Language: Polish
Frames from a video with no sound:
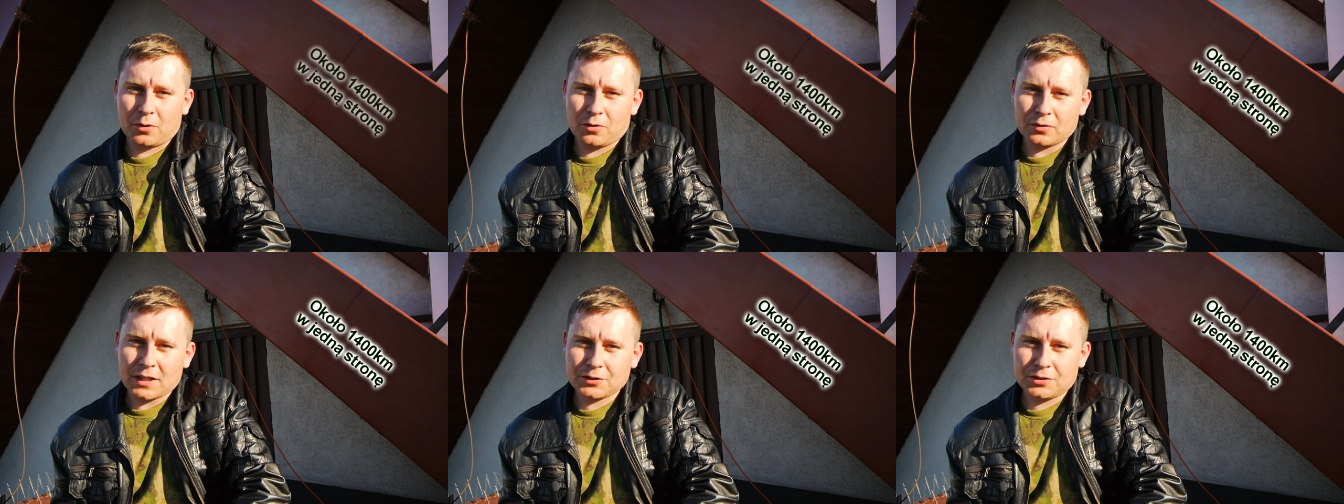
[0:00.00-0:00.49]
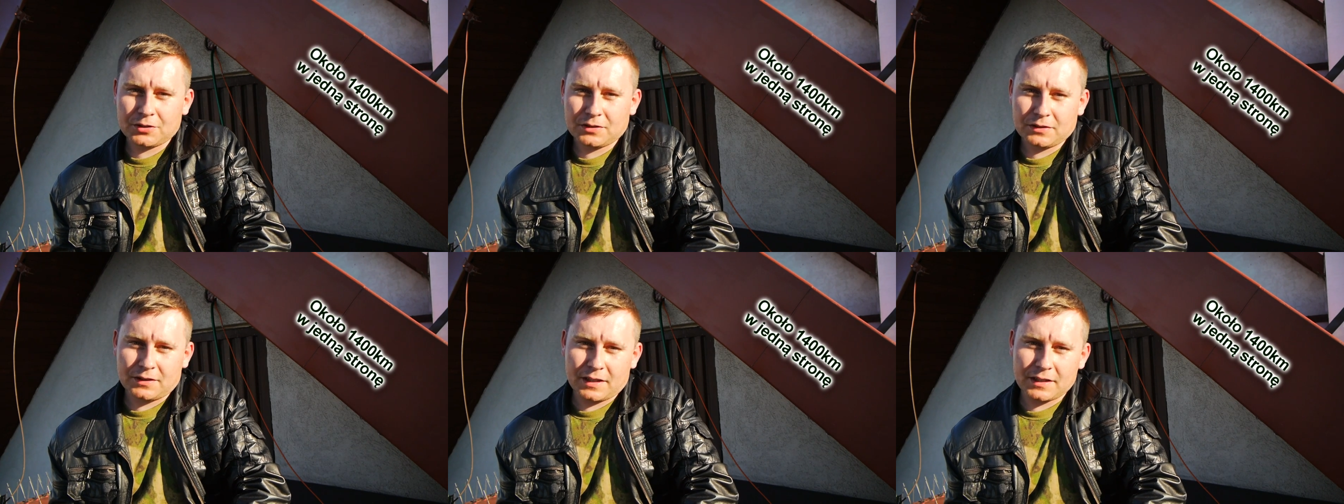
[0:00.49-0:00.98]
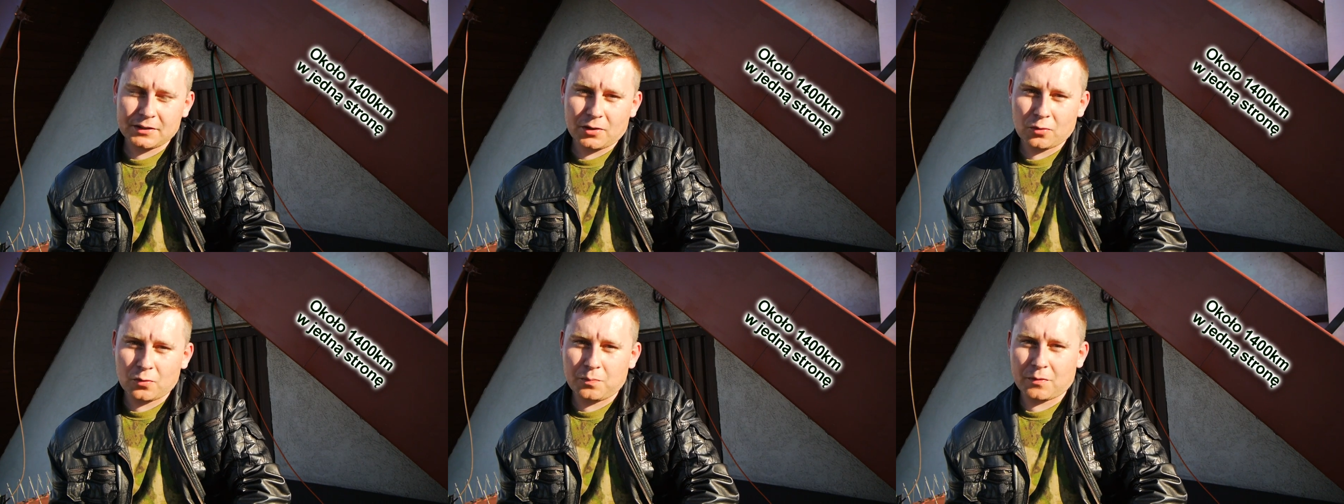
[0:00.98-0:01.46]
pokonać tereny
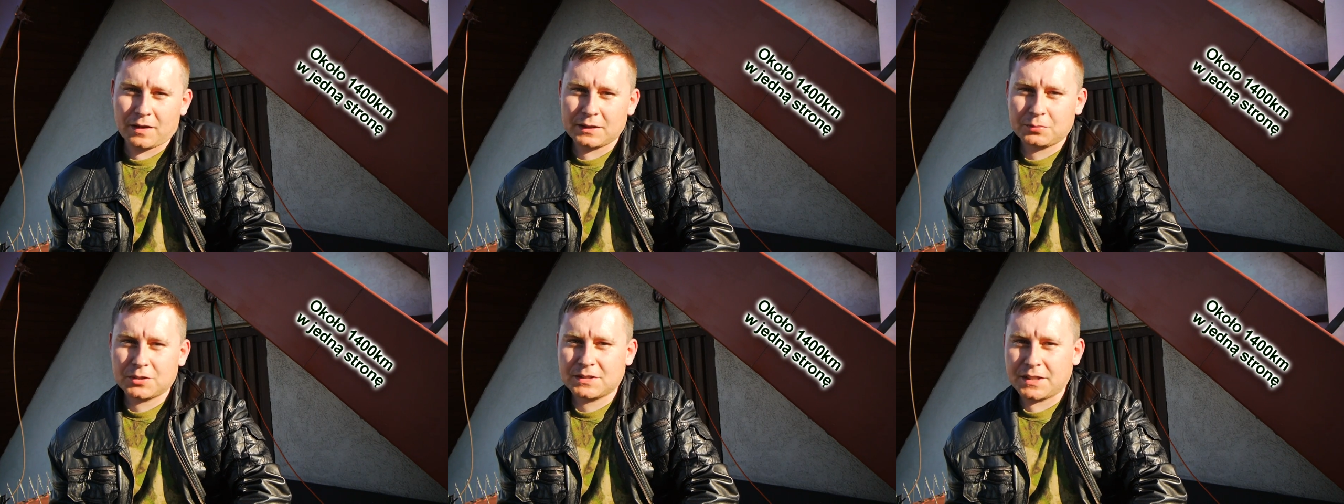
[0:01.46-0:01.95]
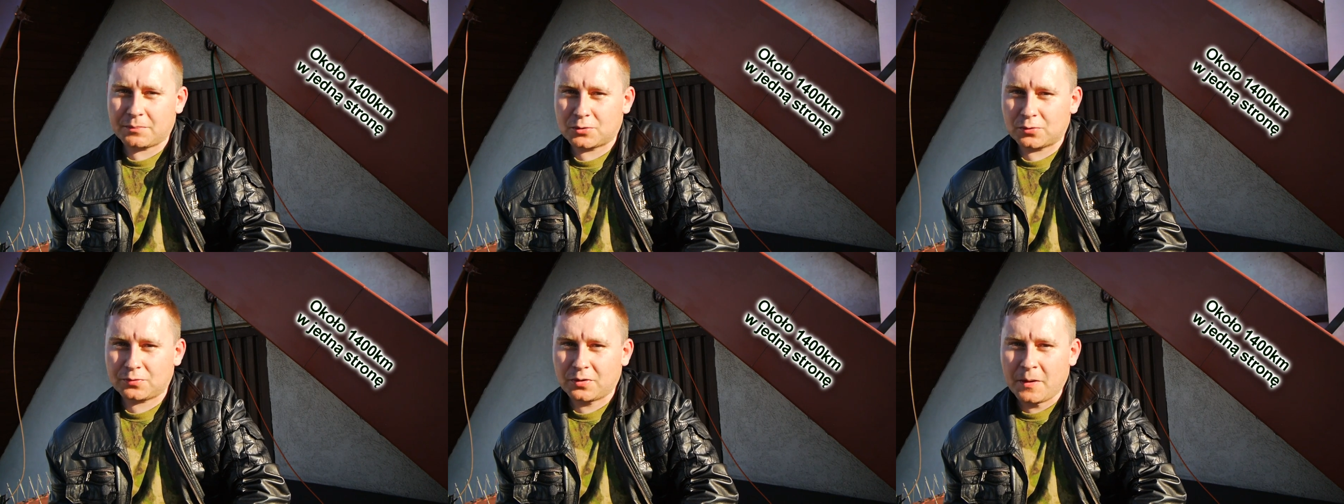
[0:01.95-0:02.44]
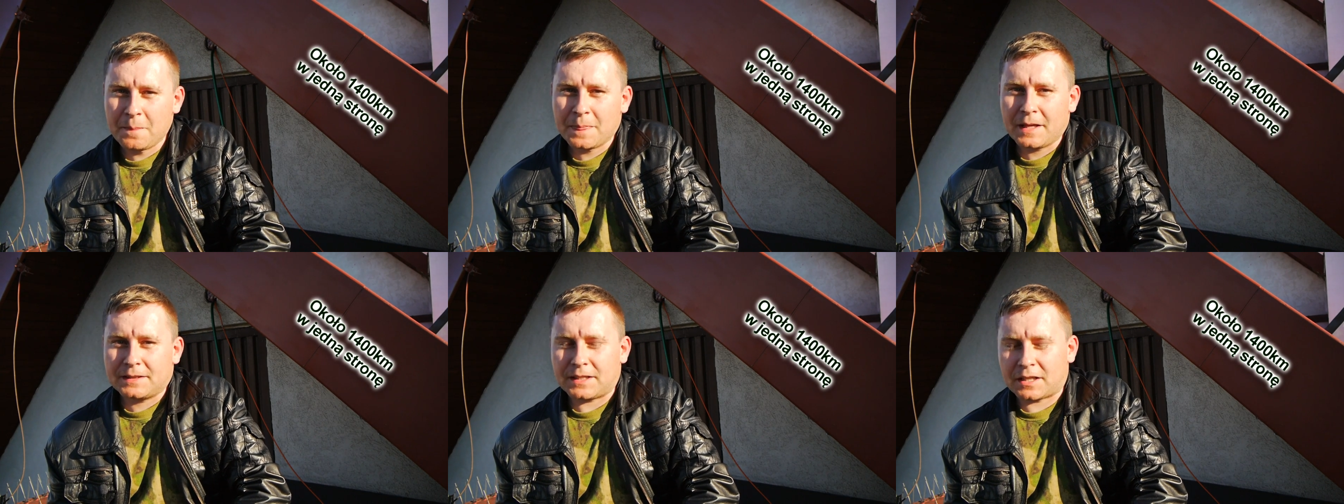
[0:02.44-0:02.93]
okupowane przez Niemców
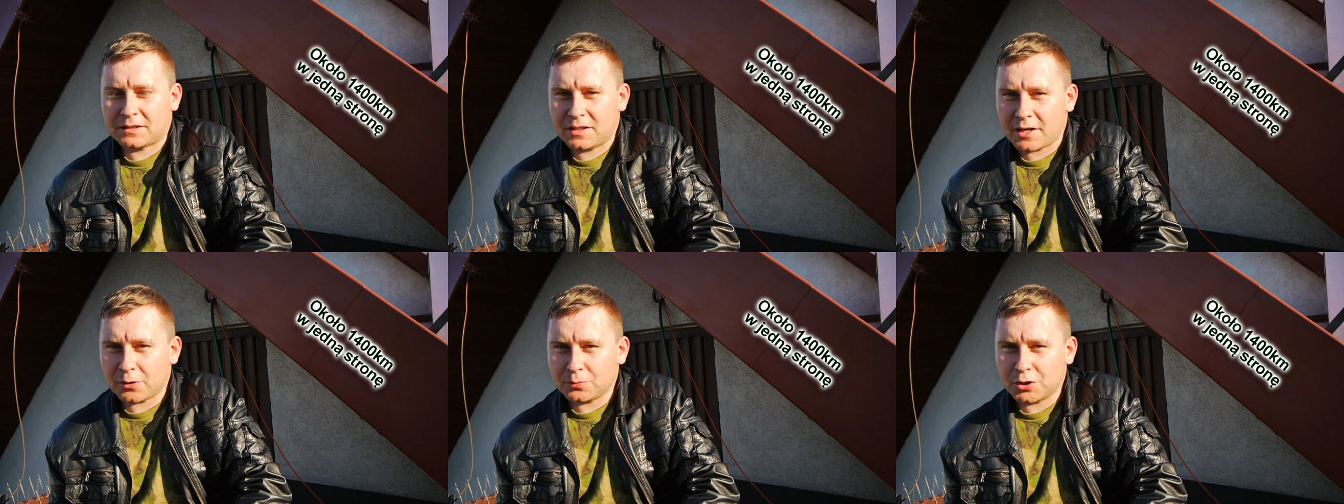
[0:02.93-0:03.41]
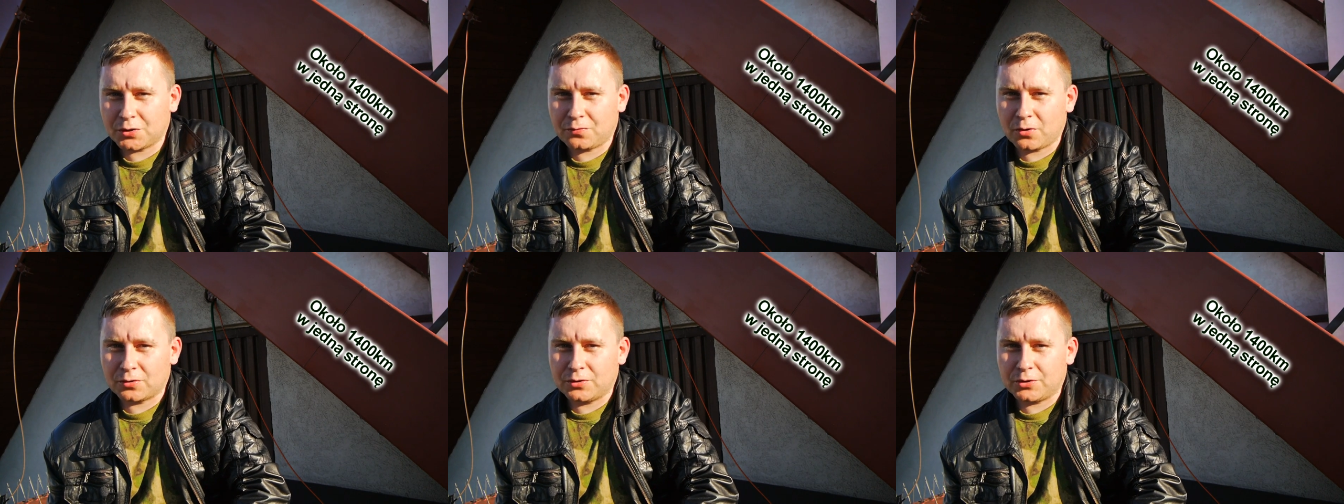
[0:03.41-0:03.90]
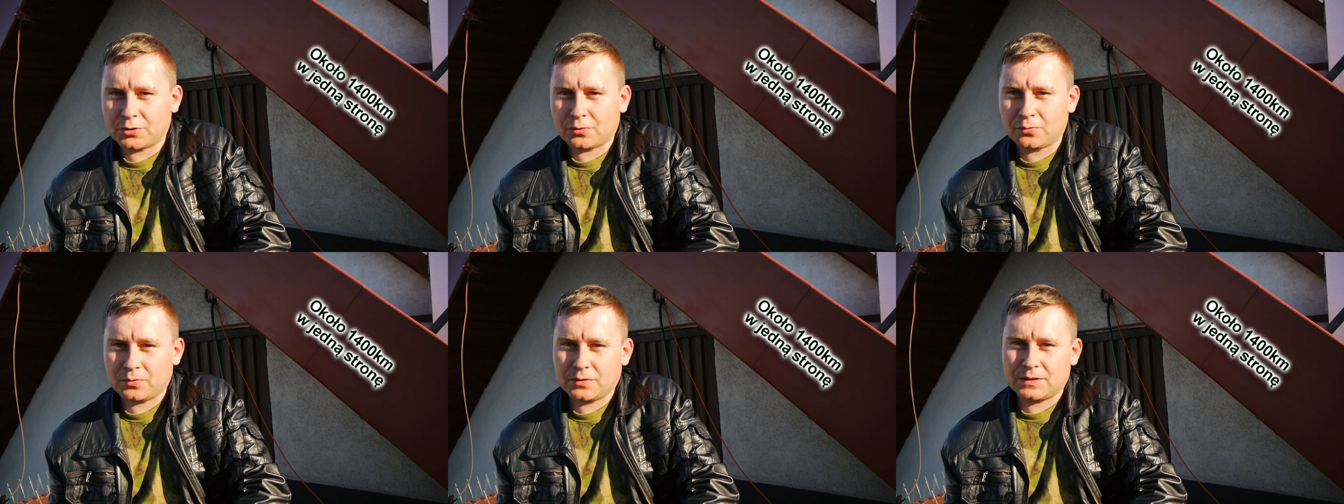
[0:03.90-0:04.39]
z artylerią przeciwlotniczą,